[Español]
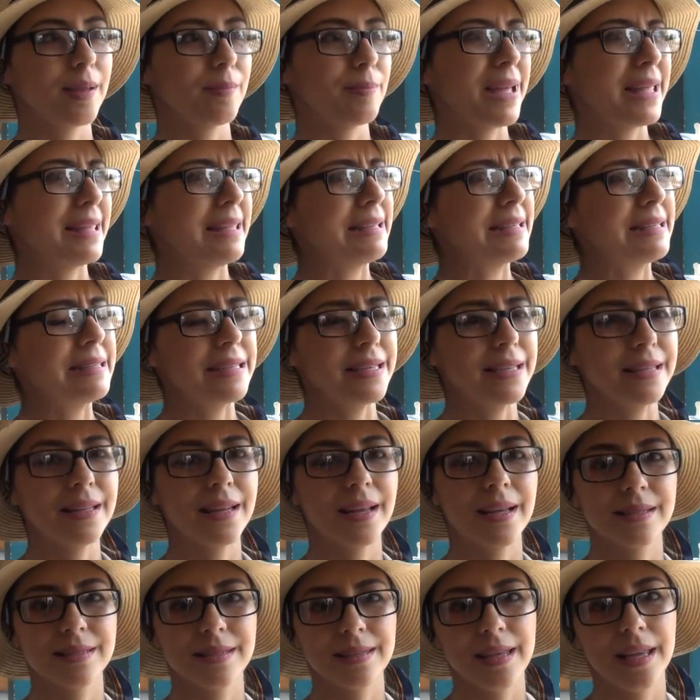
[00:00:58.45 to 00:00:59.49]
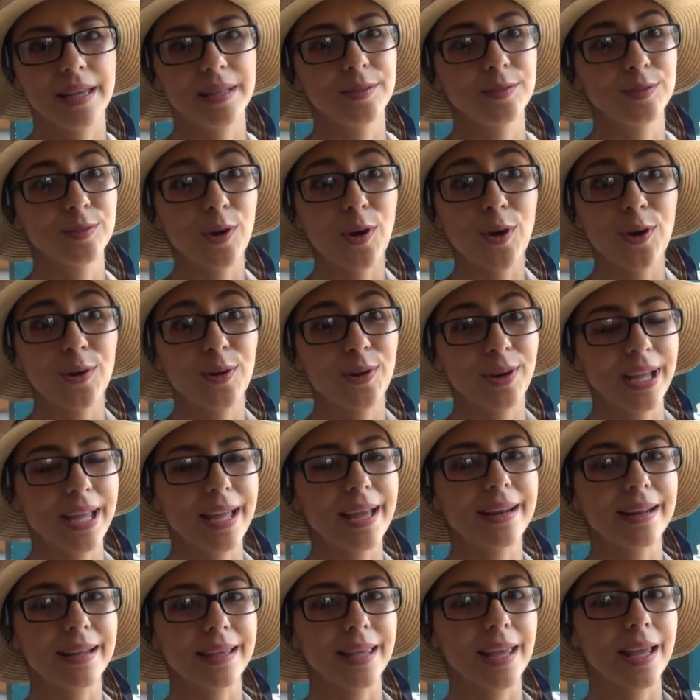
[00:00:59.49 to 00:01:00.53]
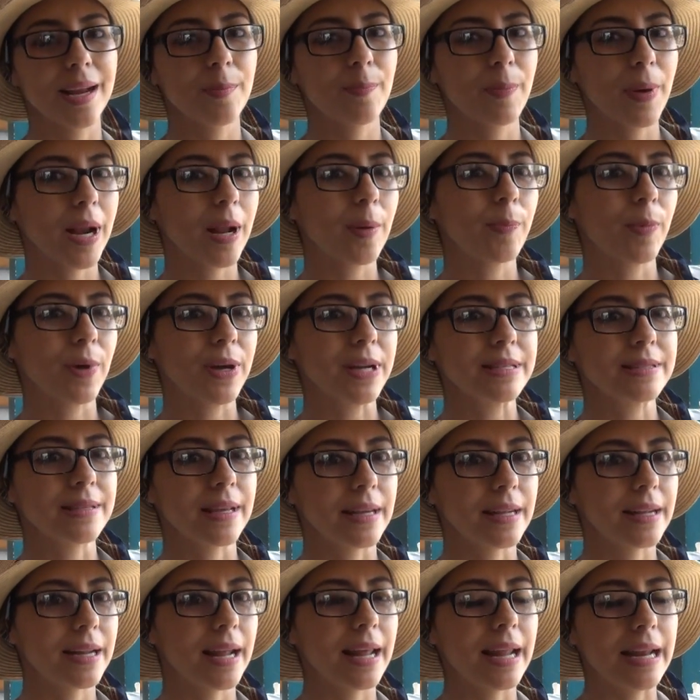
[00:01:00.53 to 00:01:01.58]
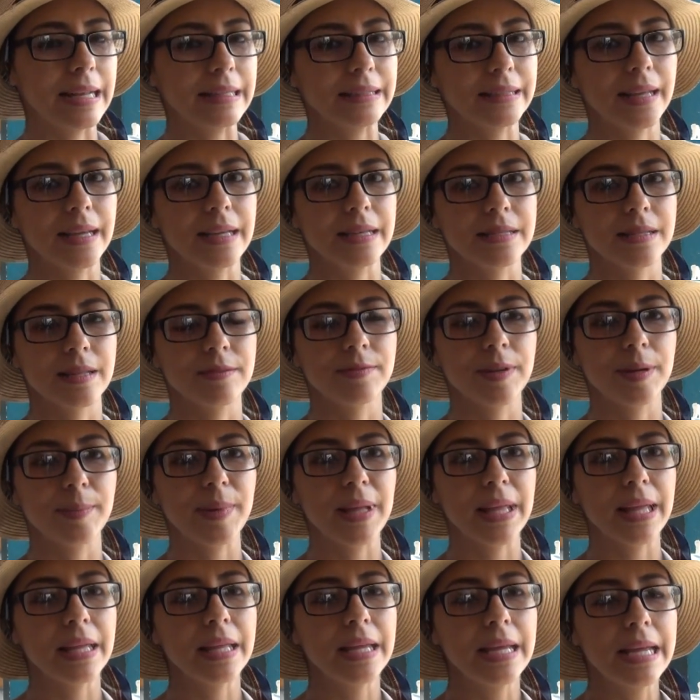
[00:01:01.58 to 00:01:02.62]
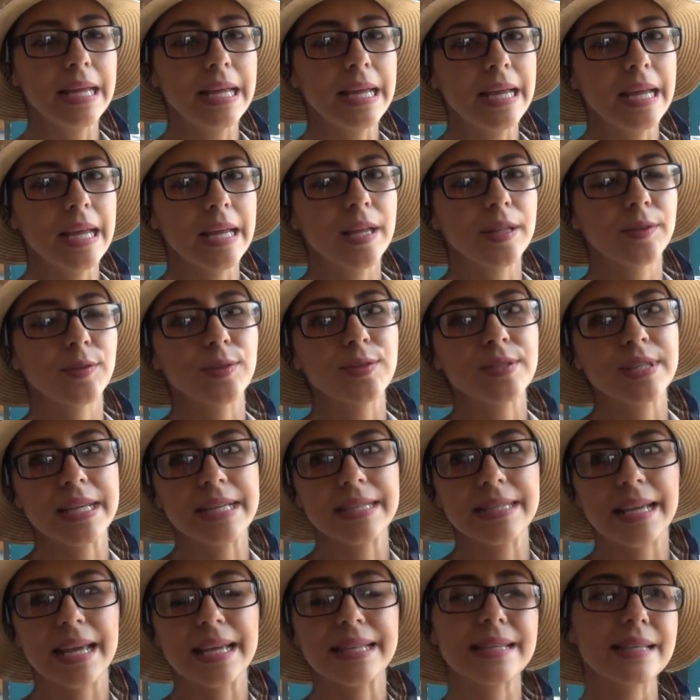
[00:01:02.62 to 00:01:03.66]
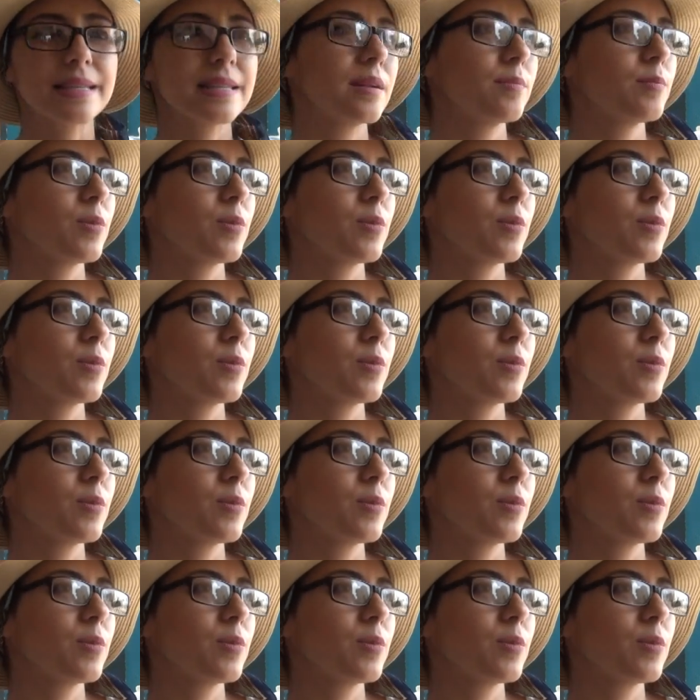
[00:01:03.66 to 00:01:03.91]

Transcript: en medicinas y en todo lo que ella requiere para poder salir adelante en esta enfermedad. Entonces ese es el